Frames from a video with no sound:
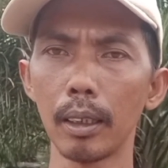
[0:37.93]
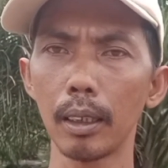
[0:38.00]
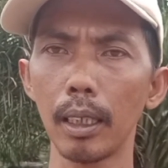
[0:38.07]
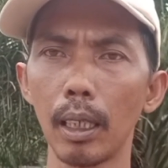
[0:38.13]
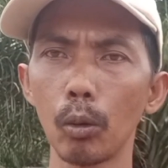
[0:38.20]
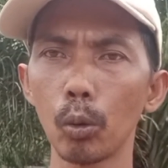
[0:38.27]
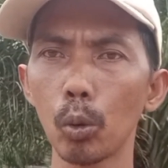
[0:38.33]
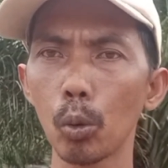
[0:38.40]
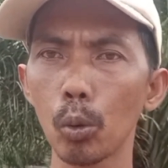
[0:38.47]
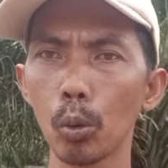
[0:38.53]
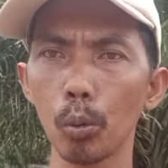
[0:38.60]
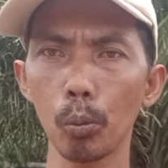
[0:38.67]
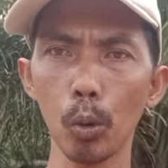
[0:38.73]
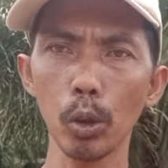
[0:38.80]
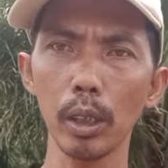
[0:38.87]
dan untuk
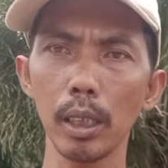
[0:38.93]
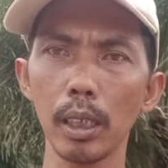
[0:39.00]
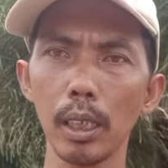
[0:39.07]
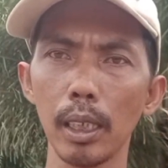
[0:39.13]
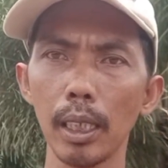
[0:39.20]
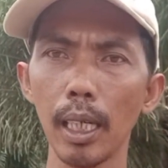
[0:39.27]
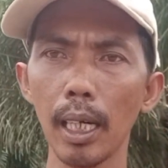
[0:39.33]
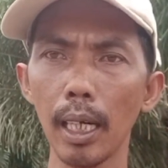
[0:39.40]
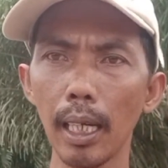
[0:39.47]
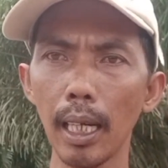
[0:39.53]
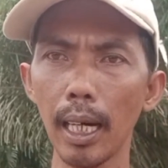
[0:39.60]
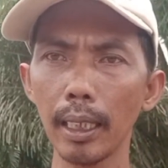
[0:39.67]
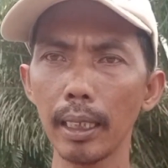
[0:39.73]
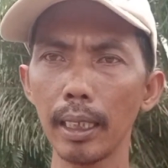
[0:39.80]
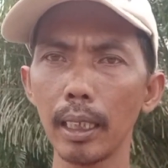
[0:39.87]
posisinya
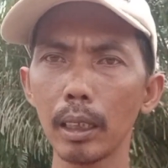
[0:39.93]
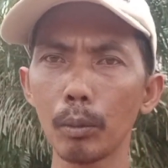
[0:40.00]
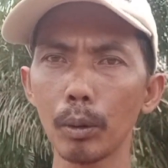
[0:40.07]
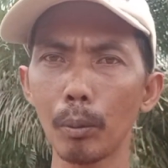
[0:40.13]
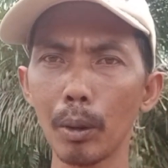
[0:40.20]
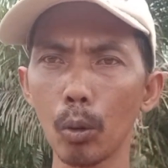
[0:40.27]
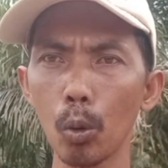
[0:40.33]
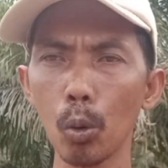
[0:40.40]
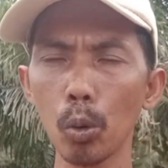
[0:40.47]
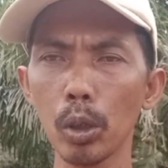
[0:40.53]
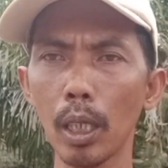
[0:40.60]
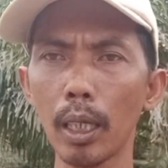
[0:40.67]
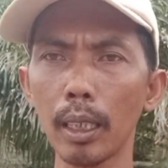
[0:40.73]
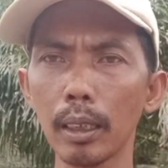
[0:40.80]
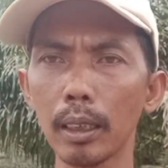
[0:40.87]
lahan ini teman-temanku
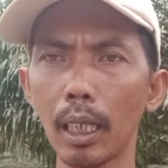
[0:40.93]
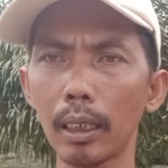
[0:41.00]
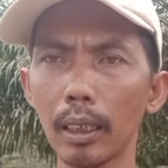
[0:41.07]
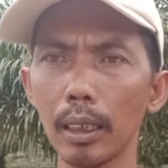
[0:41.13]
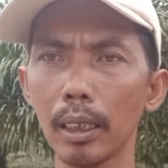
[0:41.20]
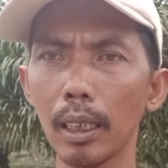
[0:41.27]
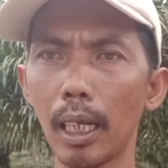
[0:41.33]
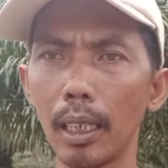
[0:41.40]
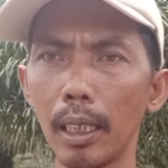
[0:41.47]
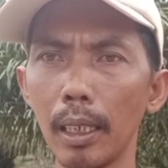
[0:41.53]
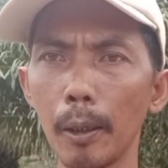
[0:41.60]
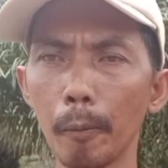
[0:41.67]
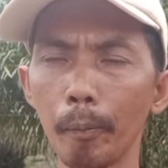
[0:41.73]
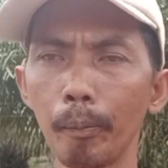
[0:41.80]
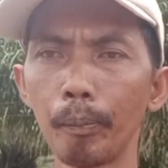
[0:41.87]
sangat strategis sekali
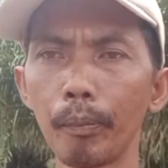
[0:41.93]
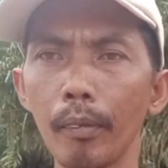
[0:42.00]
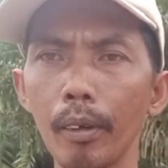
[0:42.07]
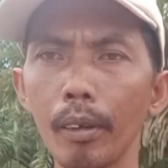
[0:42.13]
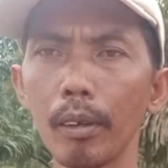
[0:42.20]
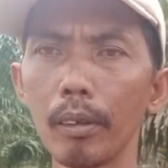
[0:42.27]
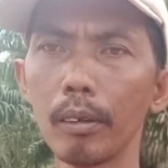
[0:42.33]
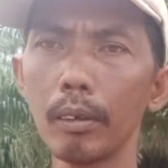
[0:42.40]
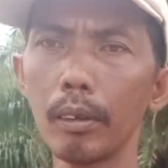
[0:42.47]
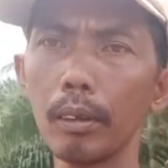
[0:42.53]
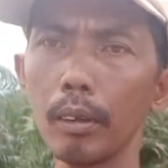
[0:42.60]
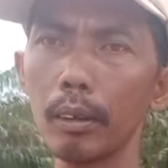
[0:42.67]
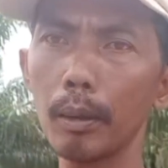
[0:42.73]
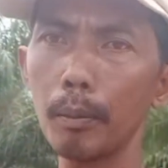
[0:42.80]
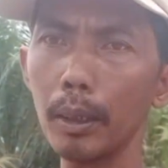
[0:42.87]

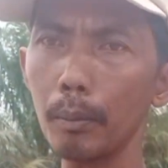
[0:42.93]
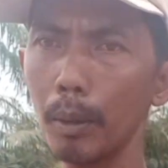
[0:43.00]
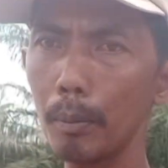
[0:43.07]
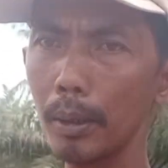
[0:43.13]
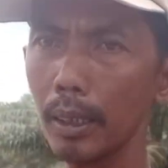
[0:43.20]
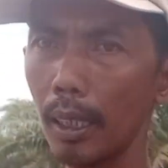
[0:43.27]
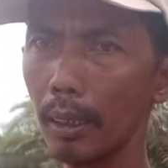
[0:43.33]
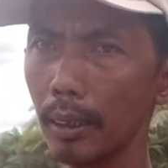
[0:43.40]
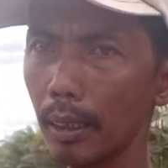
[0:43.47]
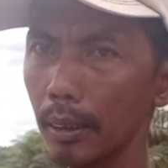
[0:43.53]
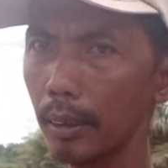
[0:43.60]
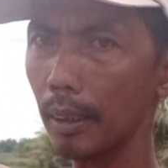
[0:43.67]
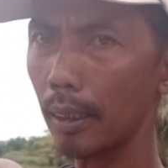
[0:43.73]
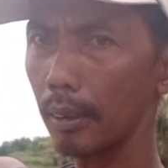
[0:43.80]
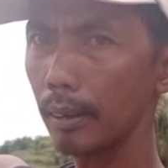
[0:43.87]
teman-teman bisa
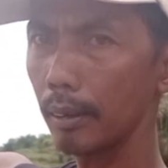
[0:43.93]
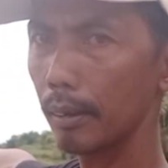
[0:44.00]
saksikan